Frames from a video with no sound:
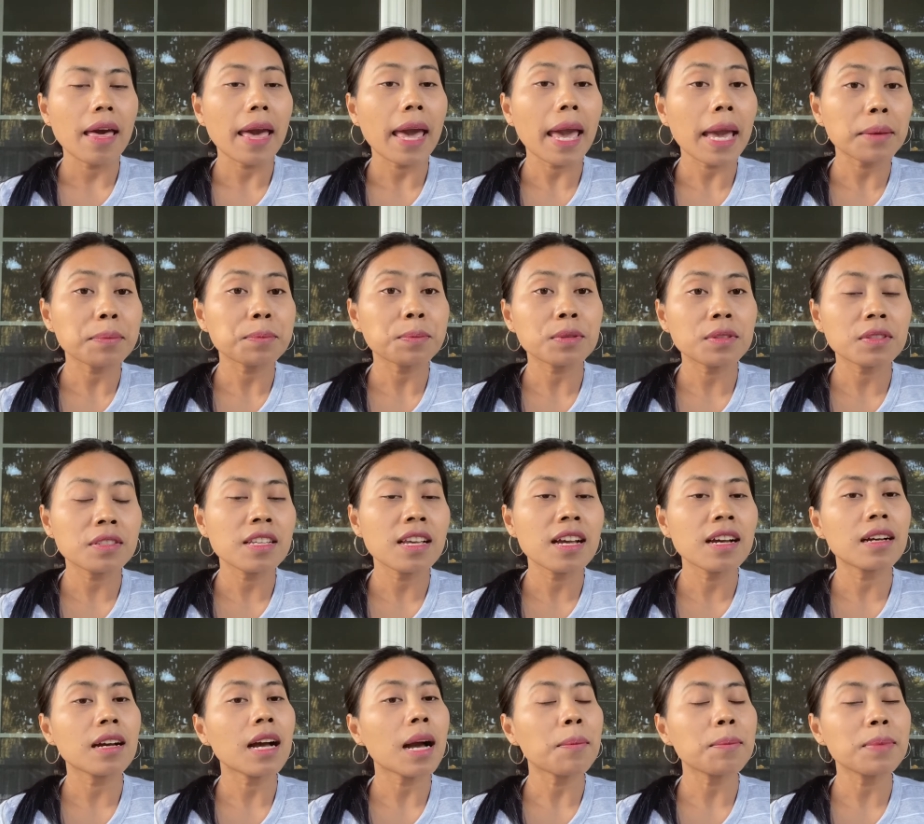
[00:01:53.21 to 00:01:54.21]

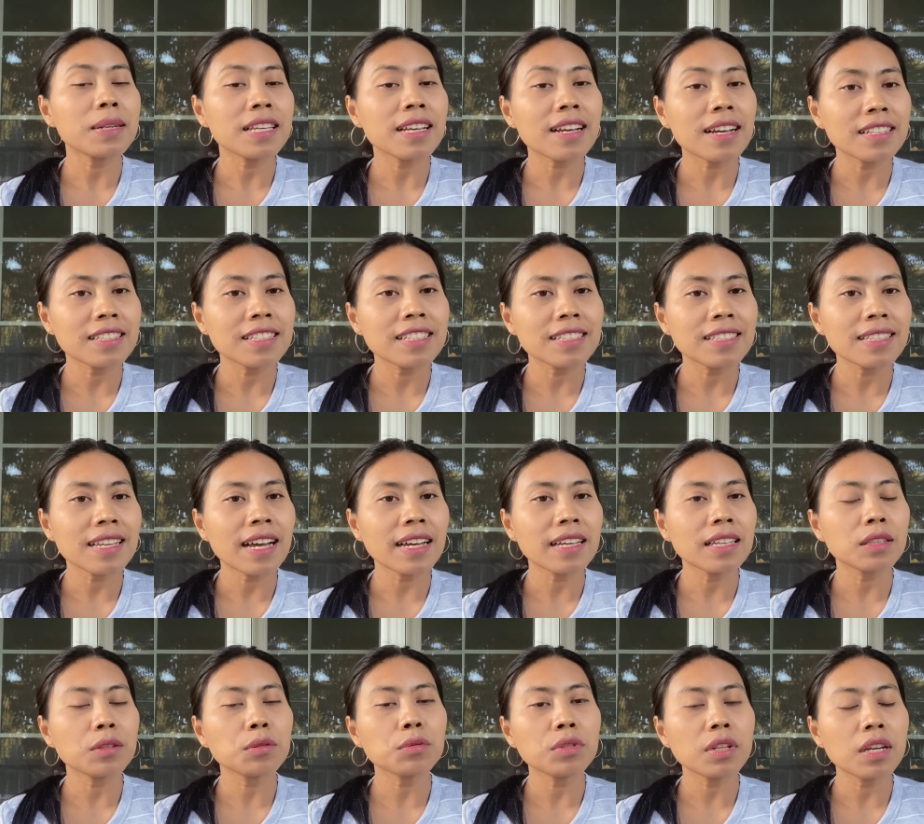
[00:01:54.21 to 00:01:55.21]
apps-nya, aplikasinya
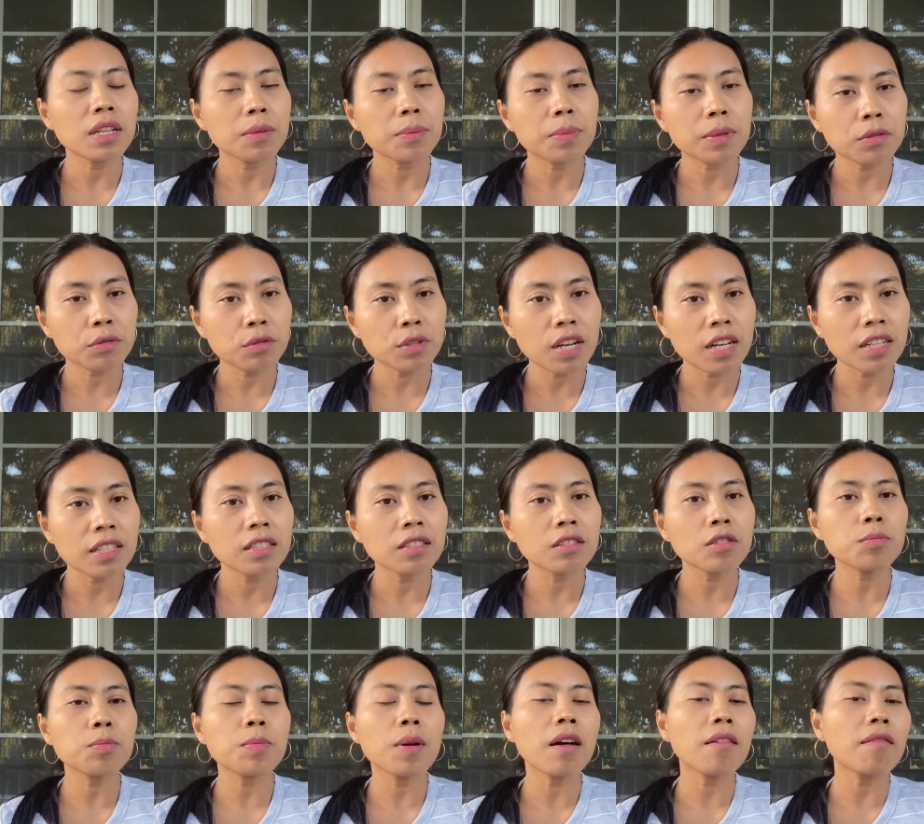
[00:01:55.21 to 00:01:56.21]
itu dari perusahaan
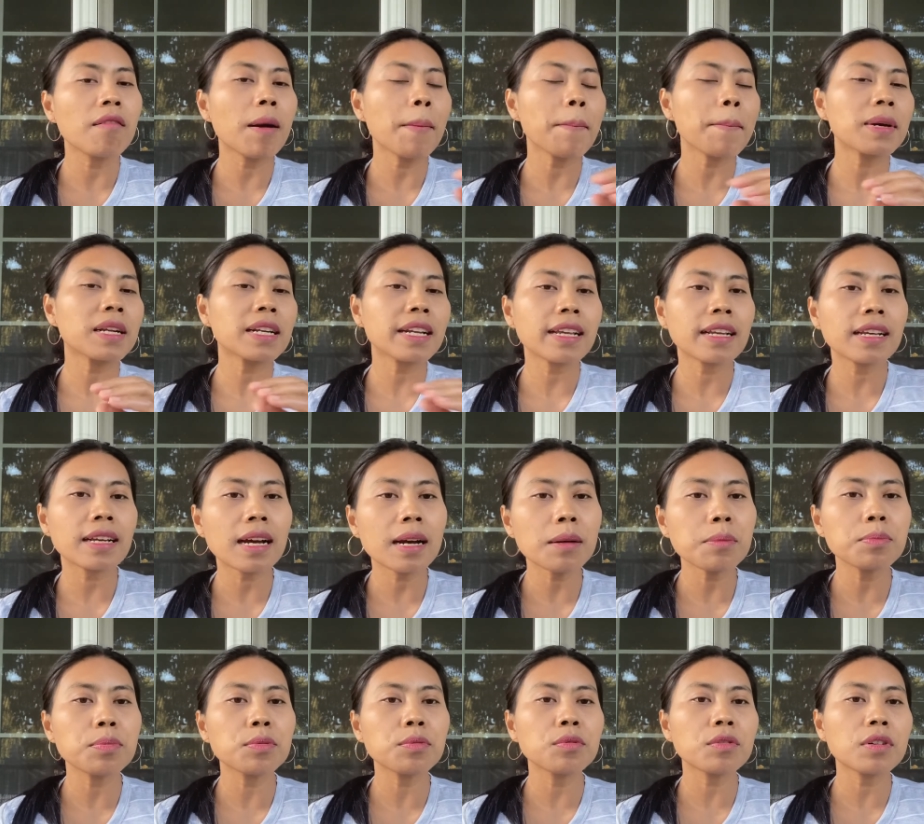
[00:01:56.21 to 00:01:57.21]
itu bahwa
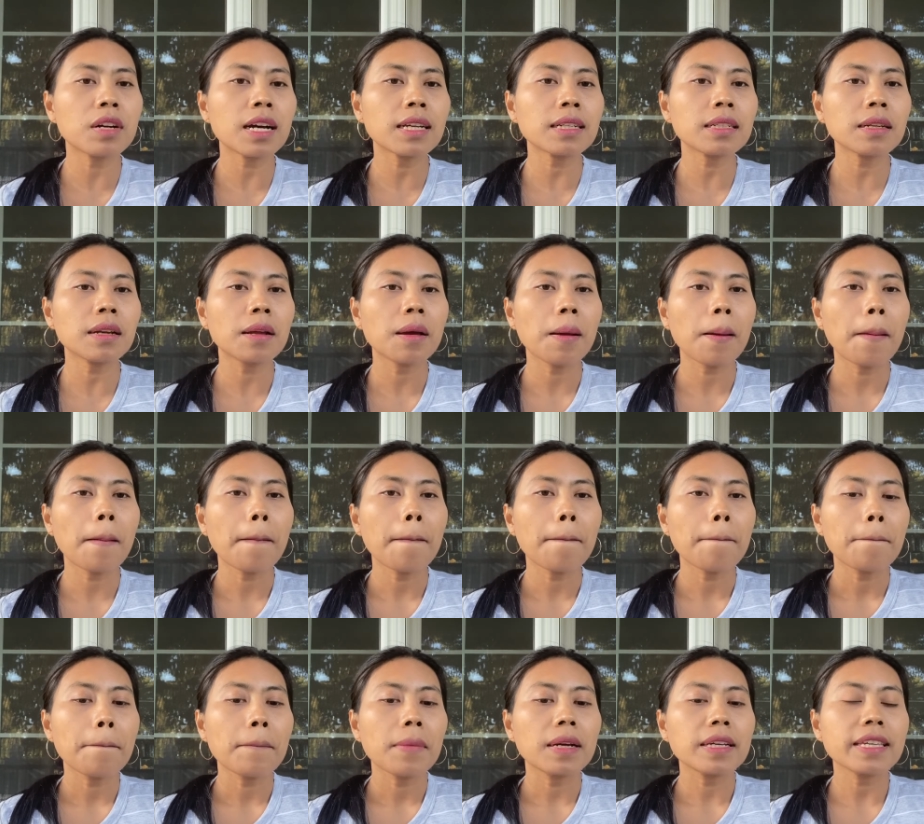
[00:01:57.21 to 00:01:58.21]
mereka bukan
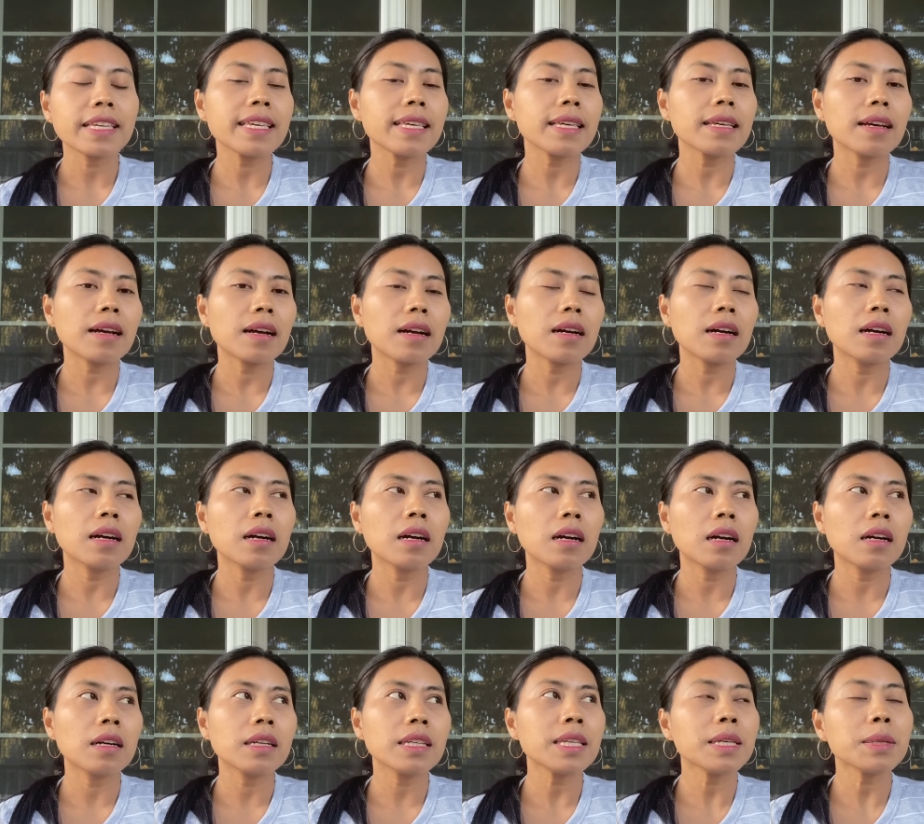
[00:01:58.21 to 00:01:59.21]

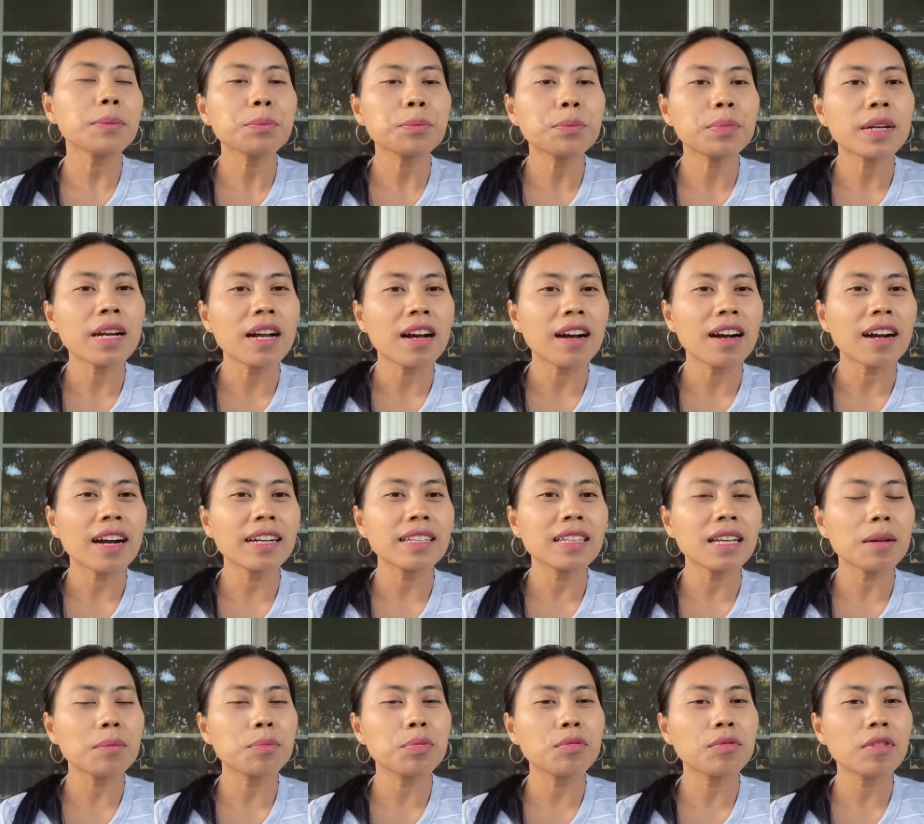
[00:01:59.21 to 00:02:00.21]
uh, Imbra
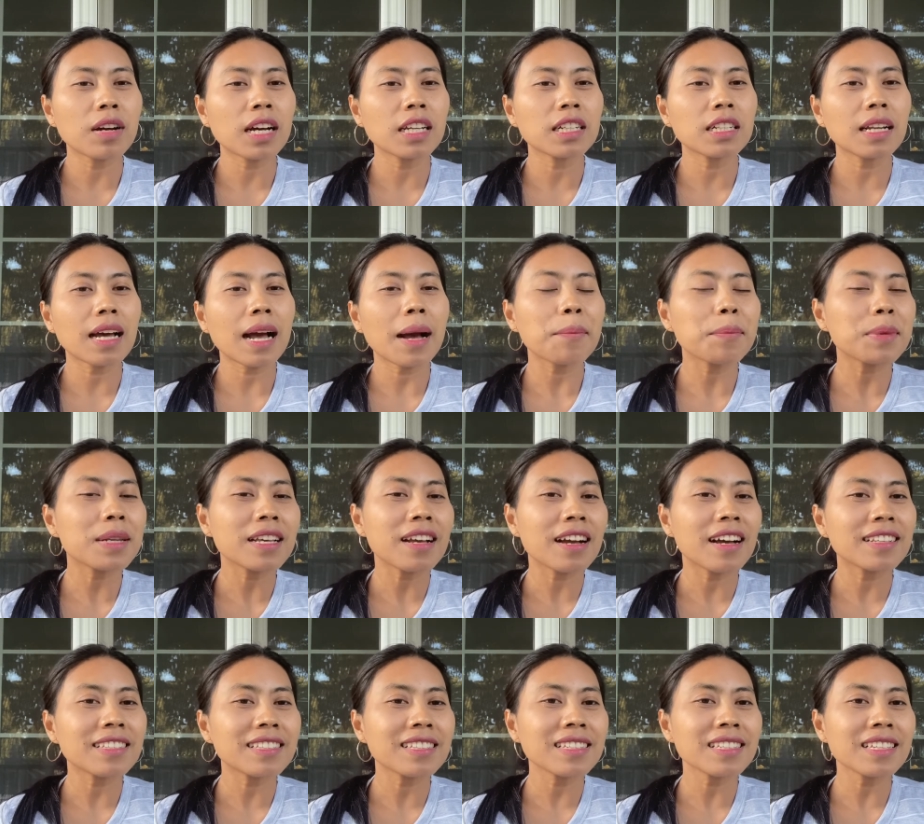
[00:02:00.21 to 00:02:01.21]
kayak bukan
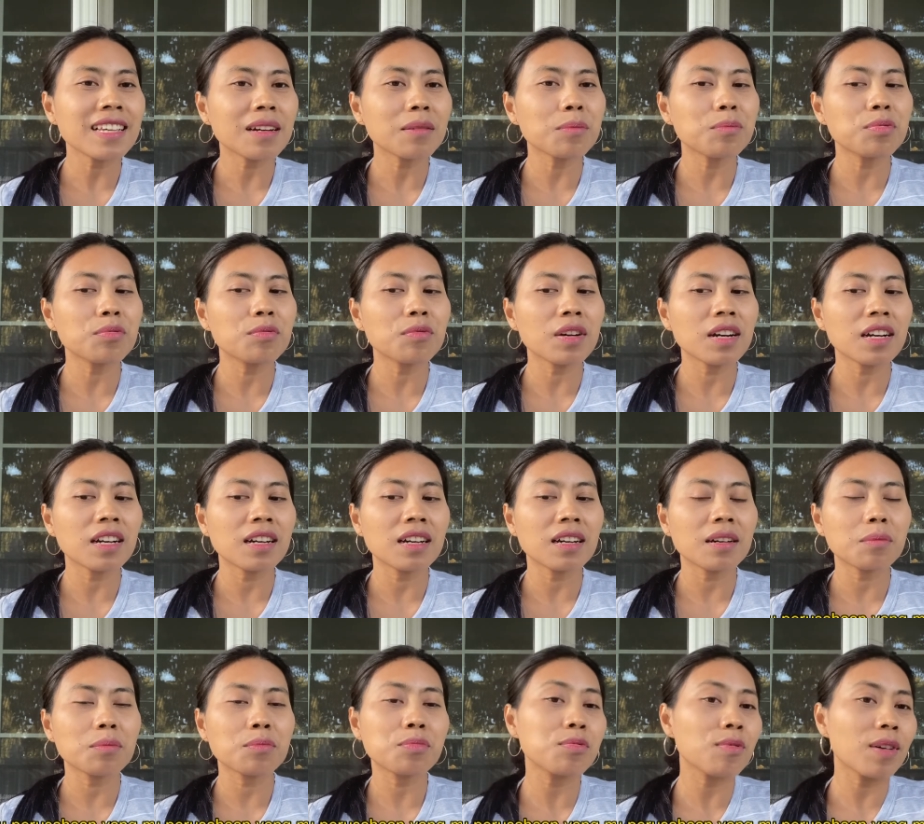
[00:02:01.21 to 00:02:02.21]
aplikasi yang buka
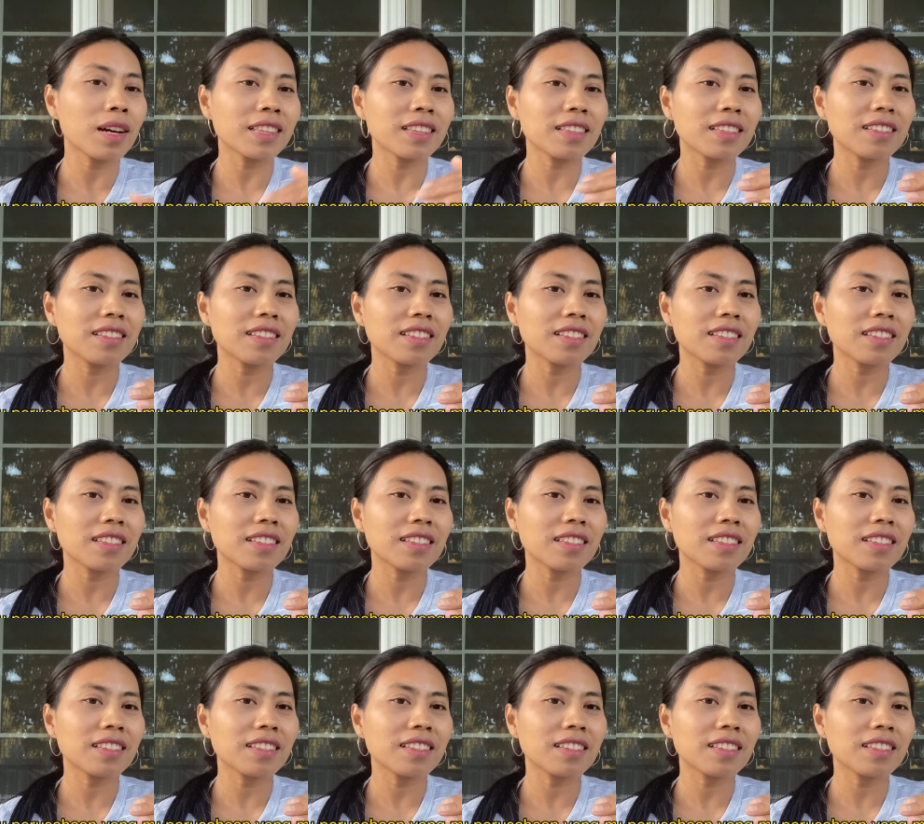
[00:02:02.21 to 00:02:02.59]
buat